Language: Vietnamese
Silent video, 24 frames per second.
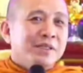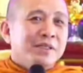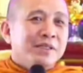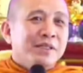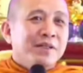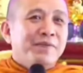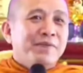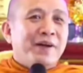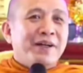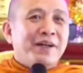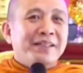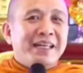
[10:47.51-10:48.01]

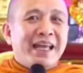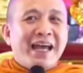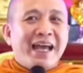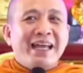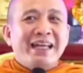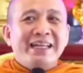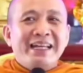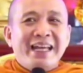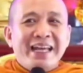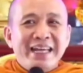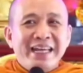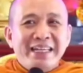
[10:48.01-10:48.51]
đức phật
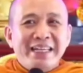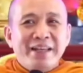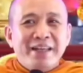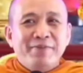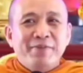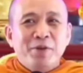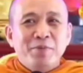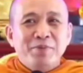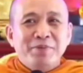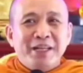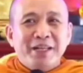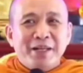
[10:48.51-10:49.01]
dạy ngay giây
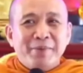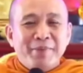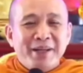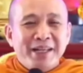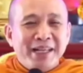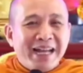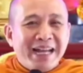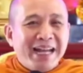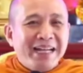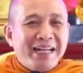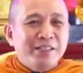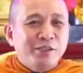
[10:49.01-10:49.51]
phút này mình
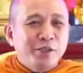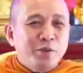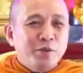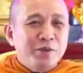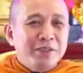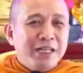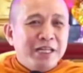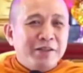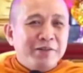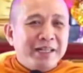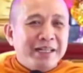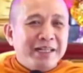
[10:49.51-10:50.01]
an trú
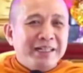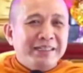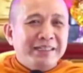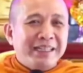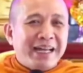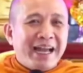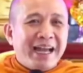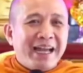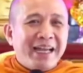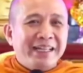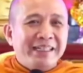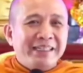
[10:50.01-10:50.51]
vào hiện
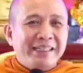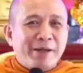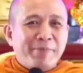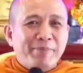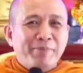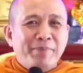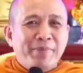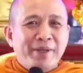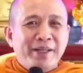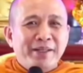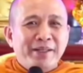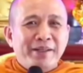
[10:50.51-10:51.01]
tại
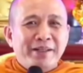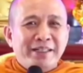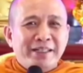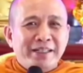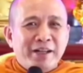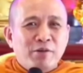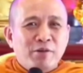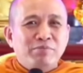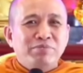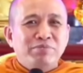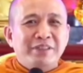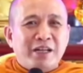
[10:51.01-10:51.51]
tâm mình nó
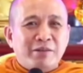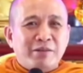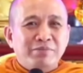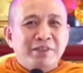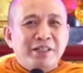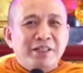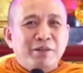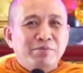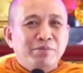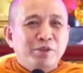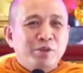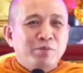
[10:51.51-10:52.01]
không động
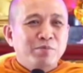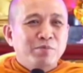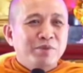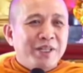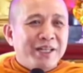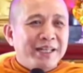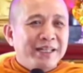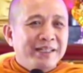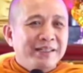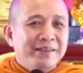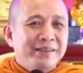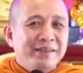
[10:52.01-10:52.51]
không rung
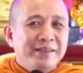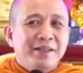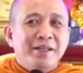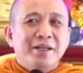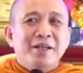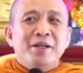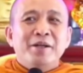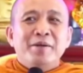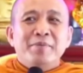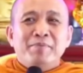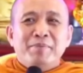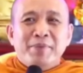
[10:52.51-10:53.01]
chuyển
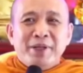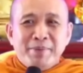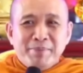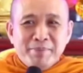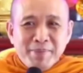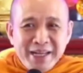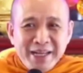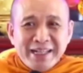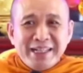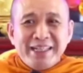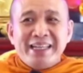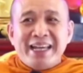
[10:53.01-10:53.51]
mình
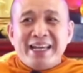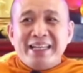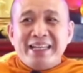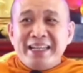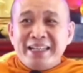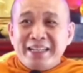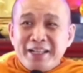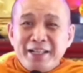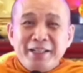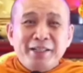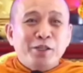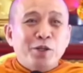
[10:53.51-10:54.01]
biết vậy thì
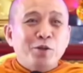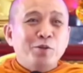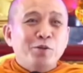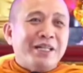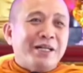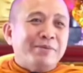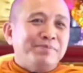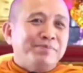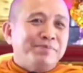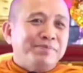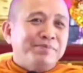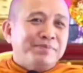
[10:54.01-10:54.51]
nên tu
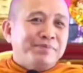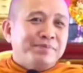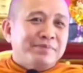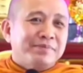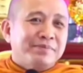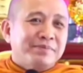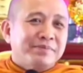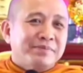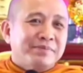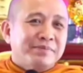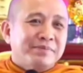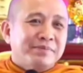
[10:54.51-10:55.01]
tập
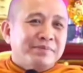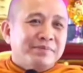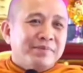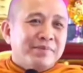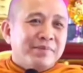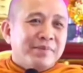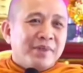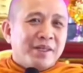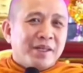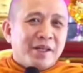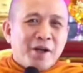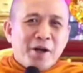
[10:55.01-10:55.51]

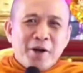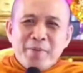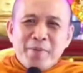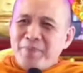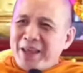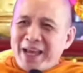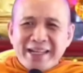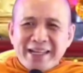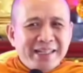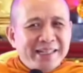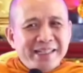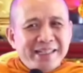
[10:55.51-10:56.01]
hôm
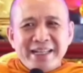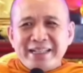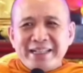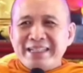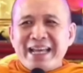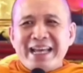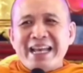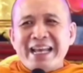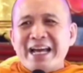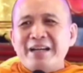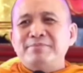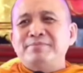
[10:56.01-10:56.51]
nay thì việc
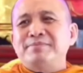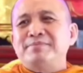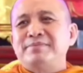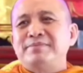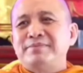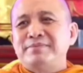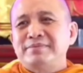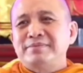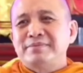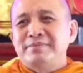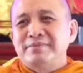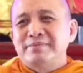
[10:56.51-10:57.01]
nay làm
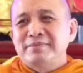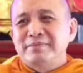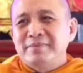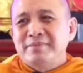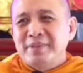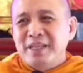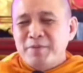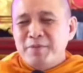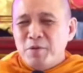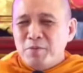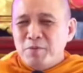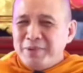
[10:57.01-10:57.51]

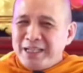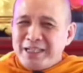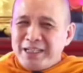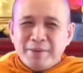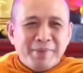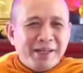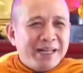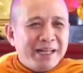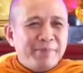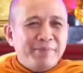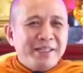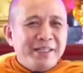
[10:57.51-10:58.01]
giây phút này thì
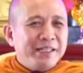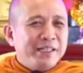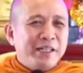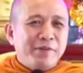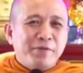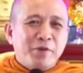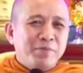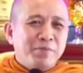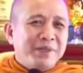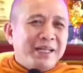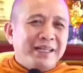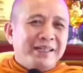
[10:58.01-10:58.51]
mình làm việc giây
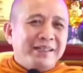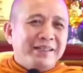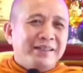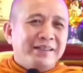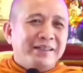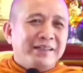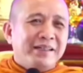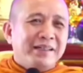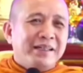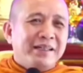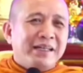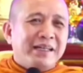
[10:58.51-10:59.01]
phút này
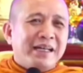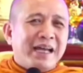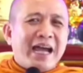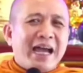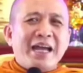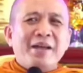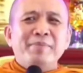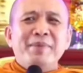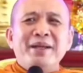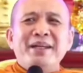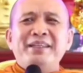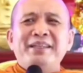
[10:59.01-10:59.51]

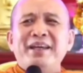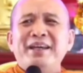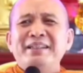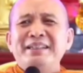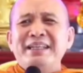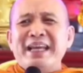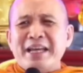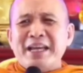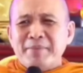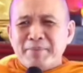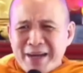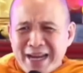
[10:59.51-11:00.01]
ai biết chết
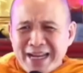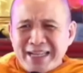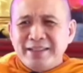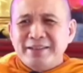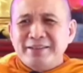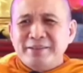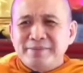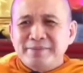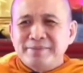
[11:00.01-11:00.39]
ngày mai